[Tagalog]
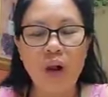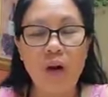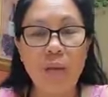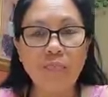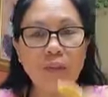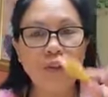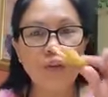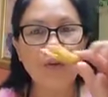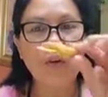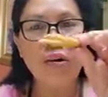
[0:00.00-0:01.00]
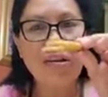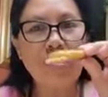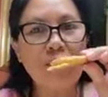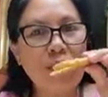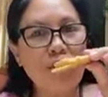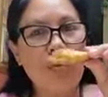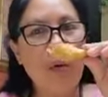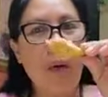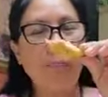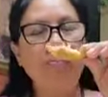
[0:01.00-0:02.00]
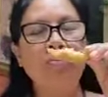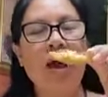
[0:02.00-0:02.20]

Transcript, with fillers: Sarap. Yung dough kasi medyo